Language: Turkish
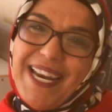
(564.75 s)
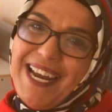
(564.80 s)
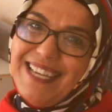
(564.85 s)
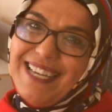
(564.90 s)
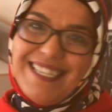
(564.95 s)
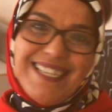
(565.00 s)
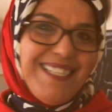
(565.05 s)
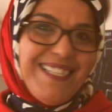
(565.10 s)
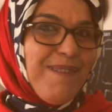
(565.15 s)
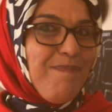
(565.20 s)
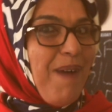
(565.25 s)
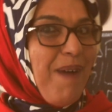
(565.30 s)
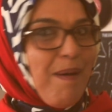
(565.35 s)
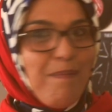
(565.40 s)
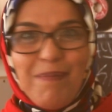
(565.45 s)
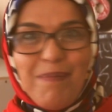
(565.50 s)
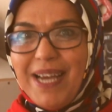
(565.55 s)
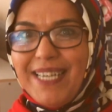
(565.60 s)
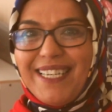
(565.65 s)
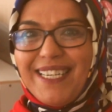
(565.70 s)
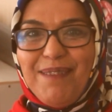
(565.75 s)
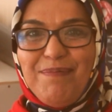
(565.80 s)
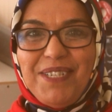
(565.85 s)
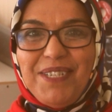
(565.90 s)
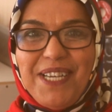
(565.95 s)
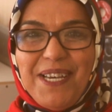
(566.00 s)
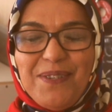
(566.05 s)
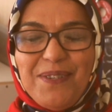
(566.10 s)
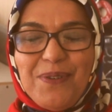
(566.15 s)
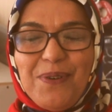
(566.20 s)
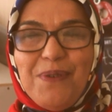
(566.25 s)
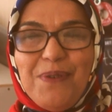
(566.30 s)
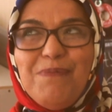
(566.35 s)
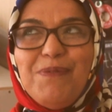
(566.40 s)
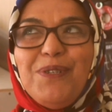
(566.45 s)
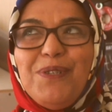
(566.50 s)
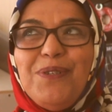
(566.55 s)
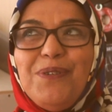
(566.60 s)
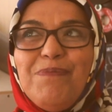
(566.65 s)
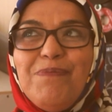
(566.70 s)
Ben aslında bambaşka bir şey
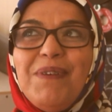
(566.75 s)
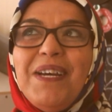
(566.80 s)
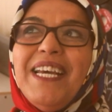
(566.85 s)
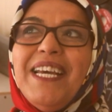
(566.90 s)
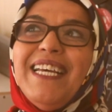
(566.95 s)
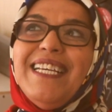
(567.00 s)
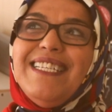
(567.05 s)
sormuştum.